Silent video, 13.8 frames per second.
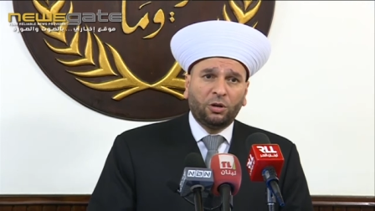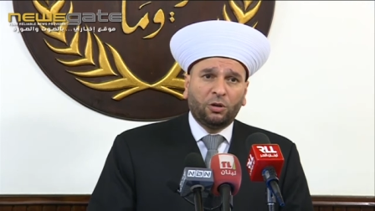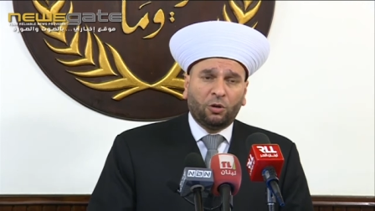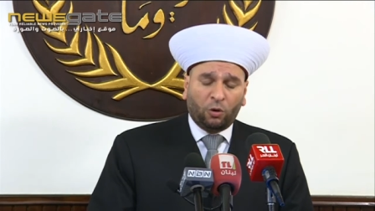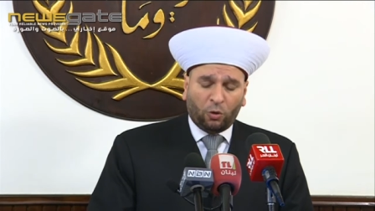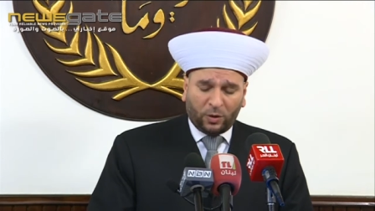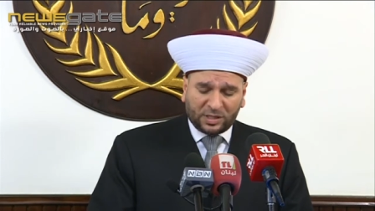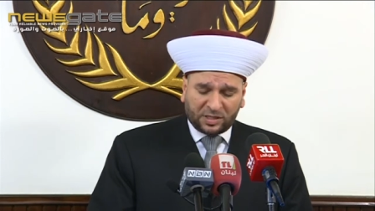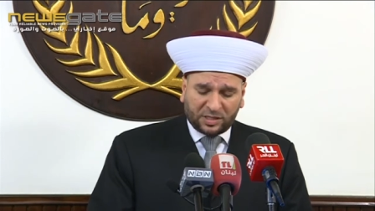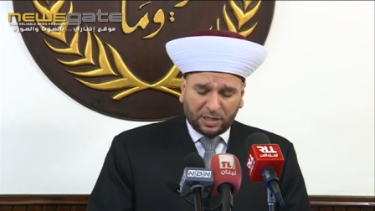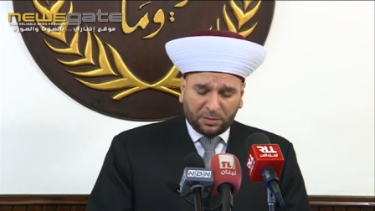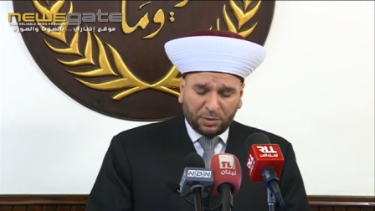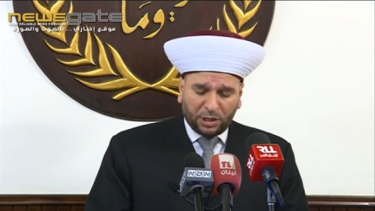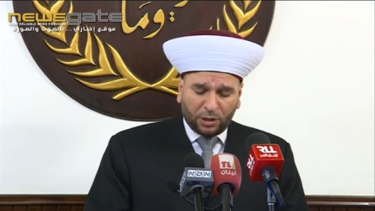هو
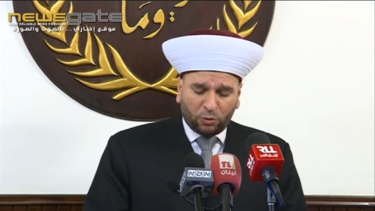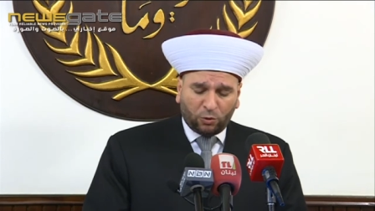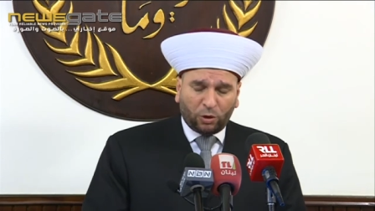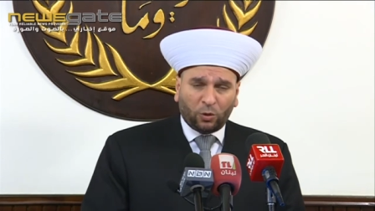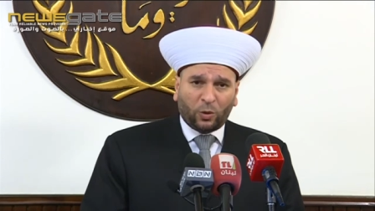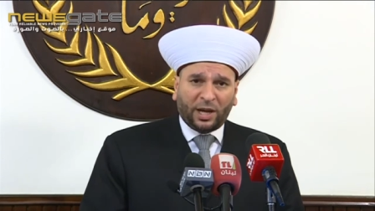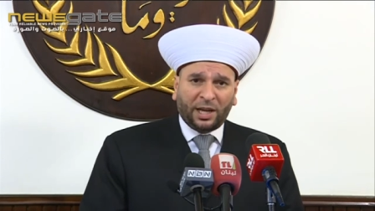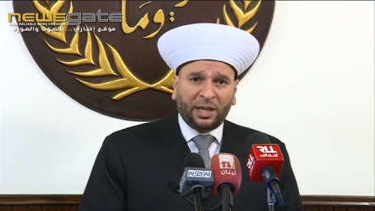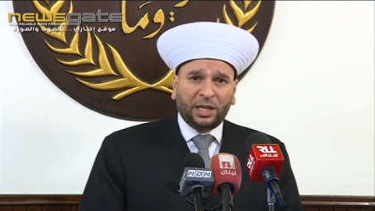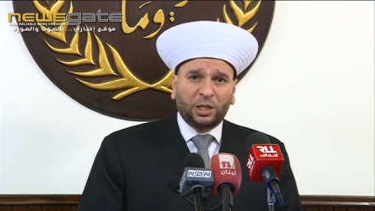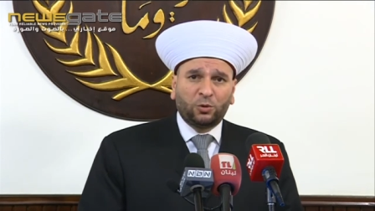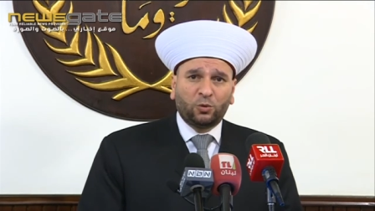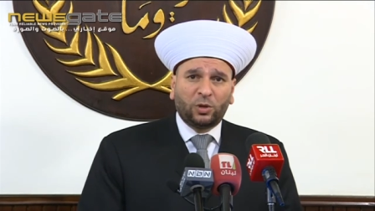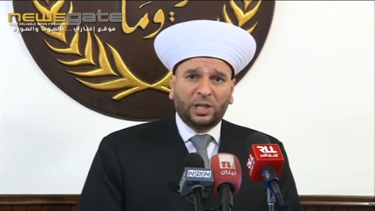السبيل
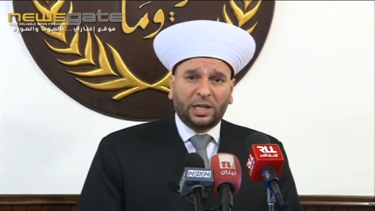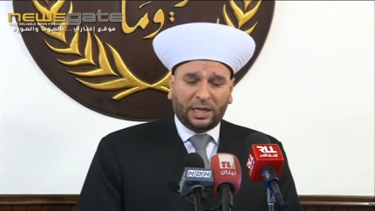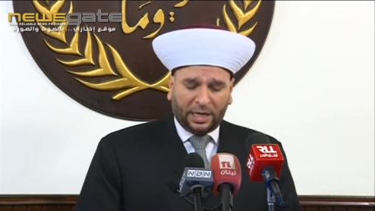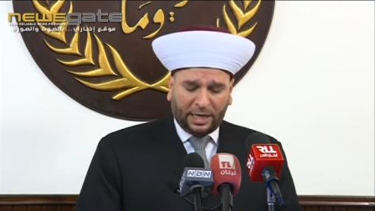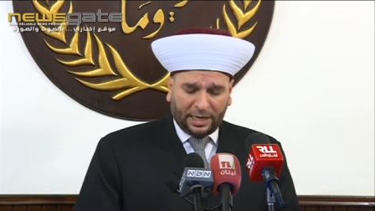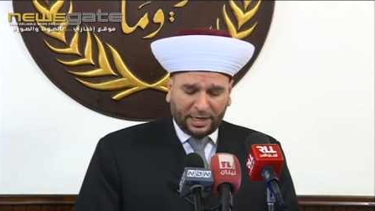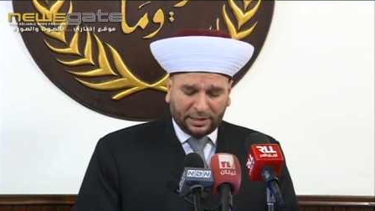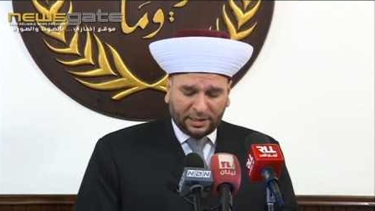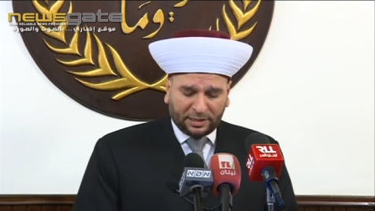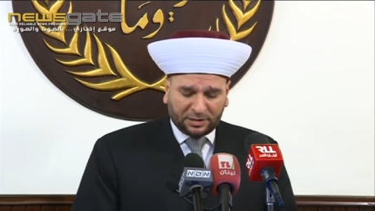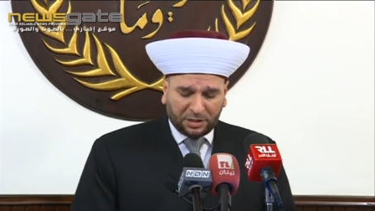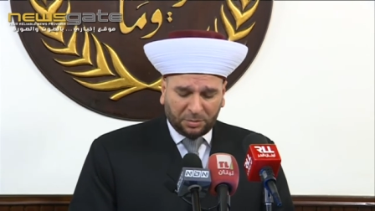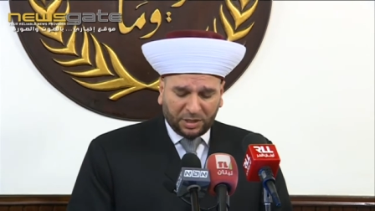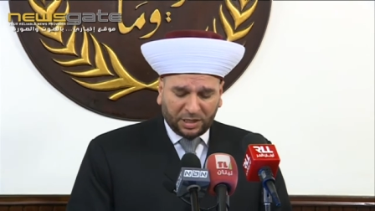الوحيد لاعاده
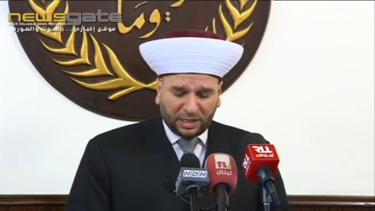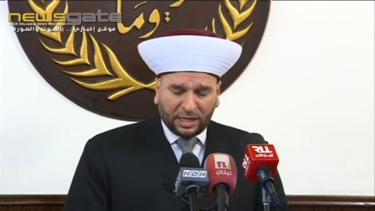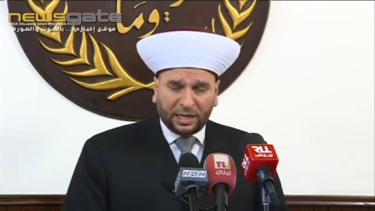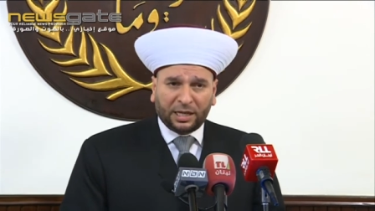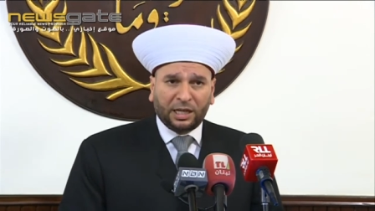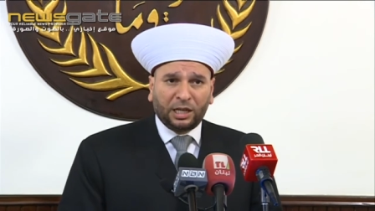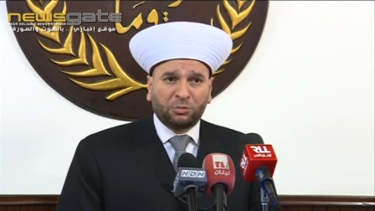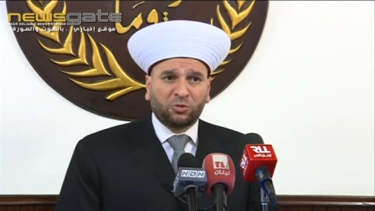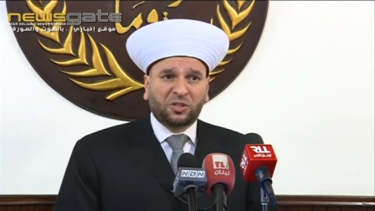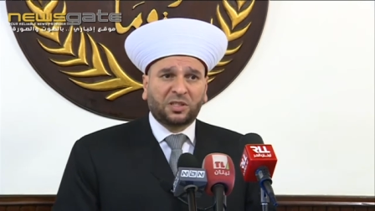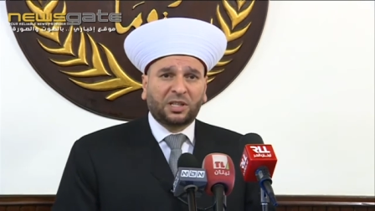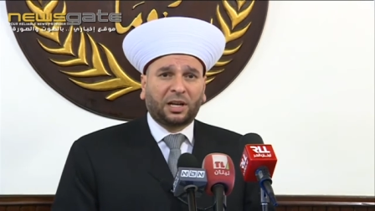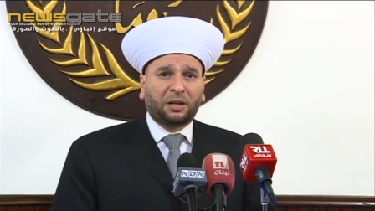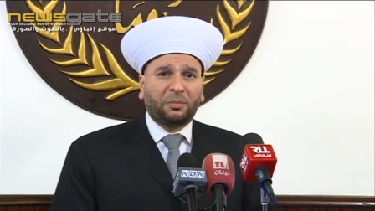بناء
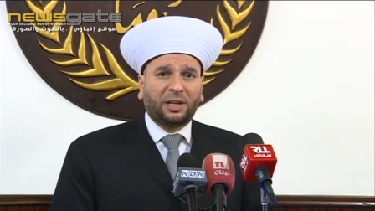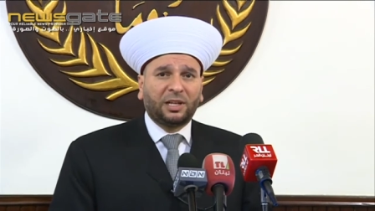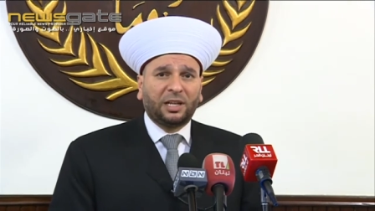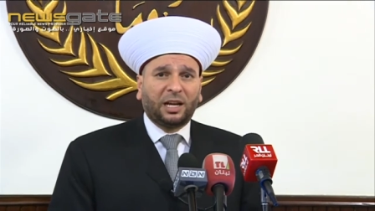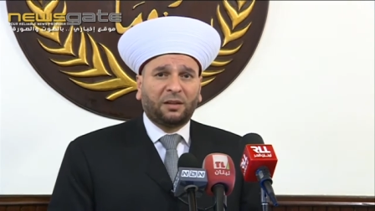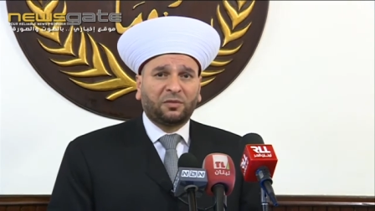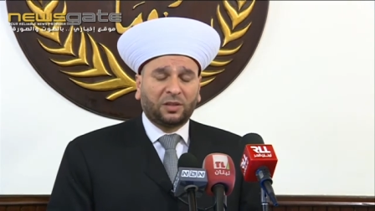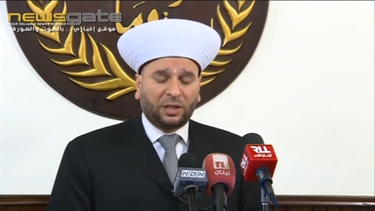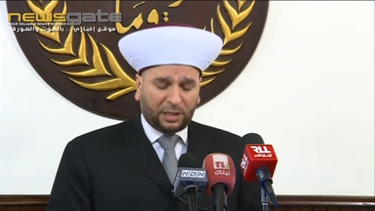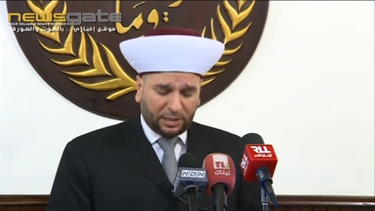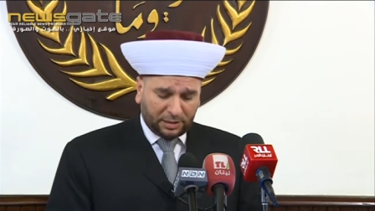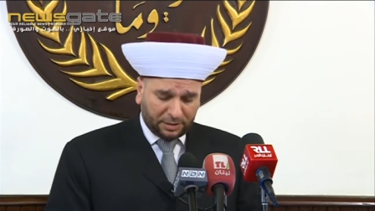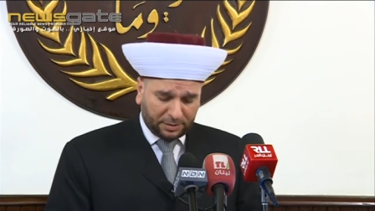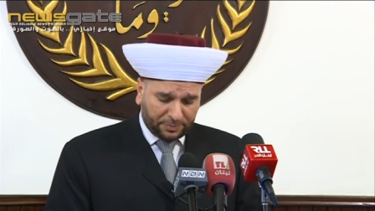المستقبل الافضل